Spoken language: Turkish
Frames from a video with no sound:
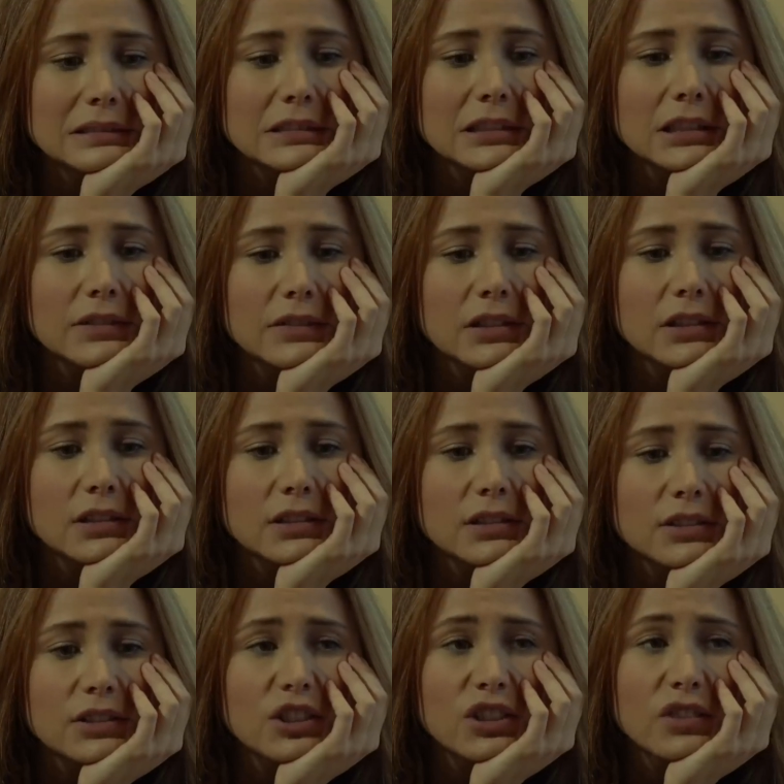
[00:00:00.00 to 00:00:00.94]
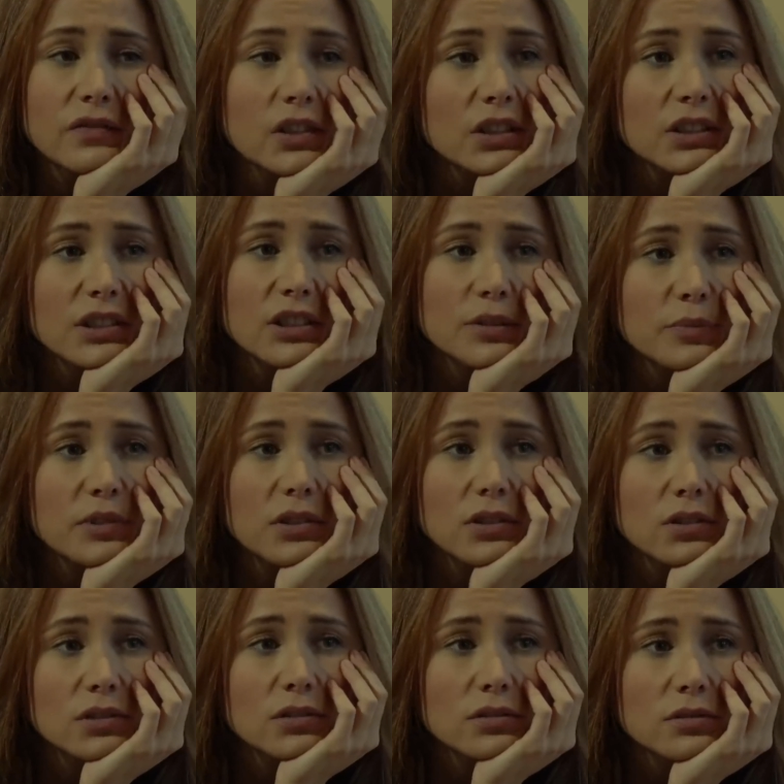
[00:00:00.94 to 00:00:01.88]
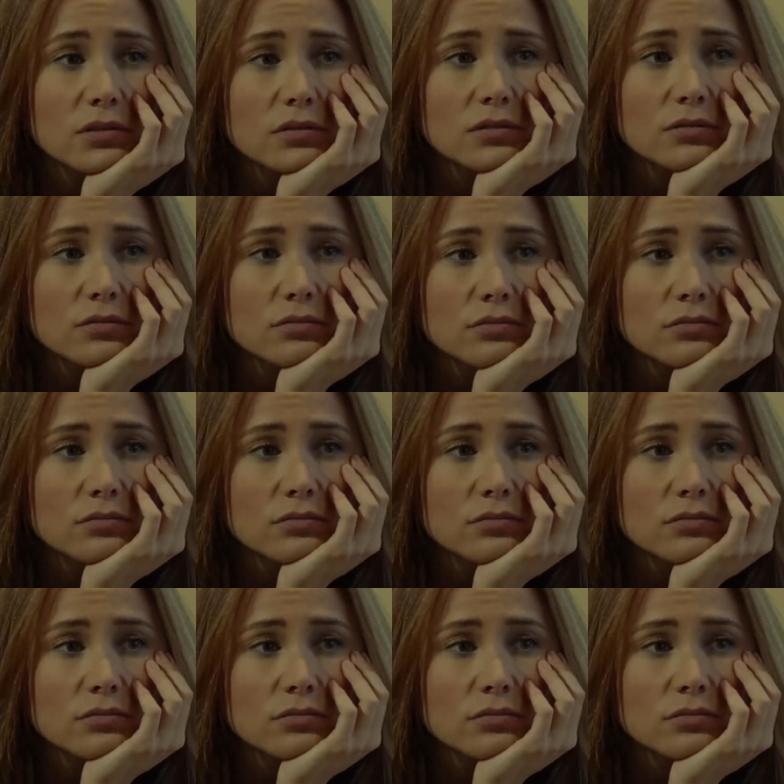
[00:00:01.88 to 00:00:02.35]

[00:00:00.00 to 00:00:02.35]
Eyvah işim var kızım senin. Ama